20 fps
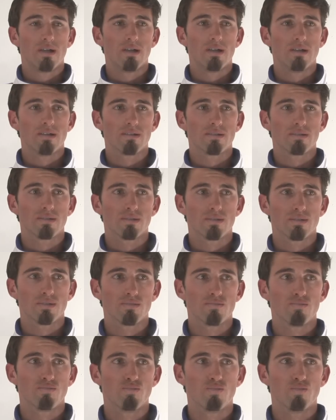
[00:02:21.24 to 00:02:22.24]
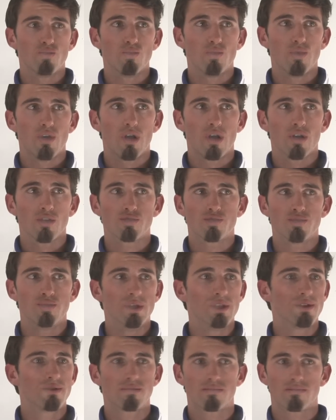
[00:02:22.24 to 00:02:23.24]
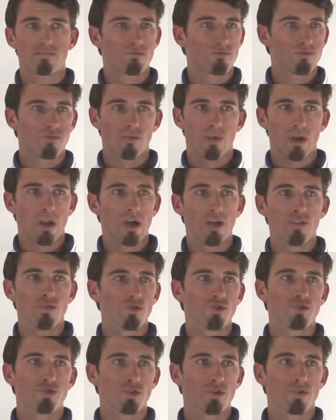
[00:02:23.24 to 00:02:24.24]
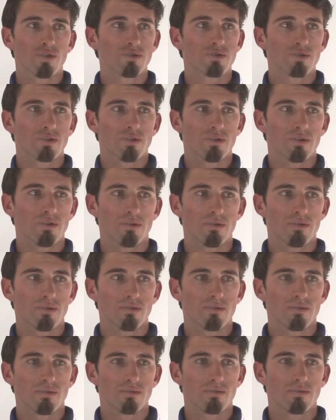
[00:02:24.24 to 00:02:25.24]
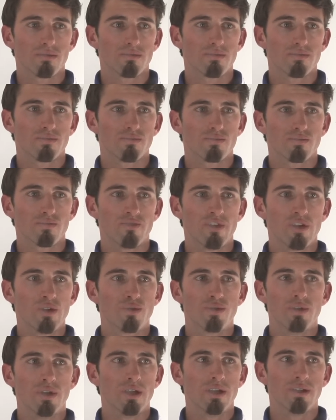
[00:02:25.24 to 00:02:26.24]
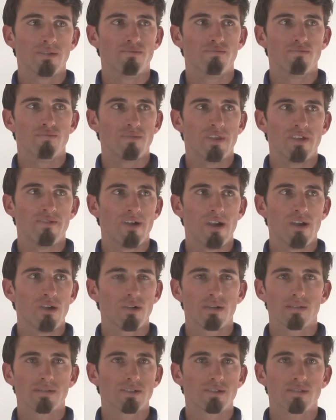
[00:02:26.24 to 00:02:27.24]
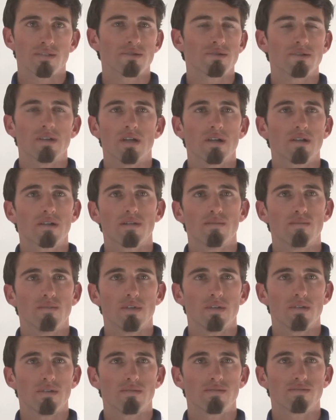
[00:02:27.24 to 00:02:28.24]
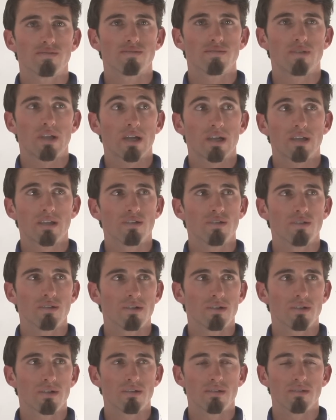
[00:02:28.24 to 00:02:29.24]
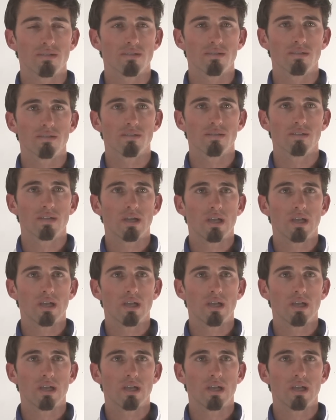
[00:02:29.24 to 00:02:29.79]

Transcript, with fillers: Euh, ensuite, voilà, d'autres choses, euh, véhiculer des valeurs essentielles comme la rigueur, le,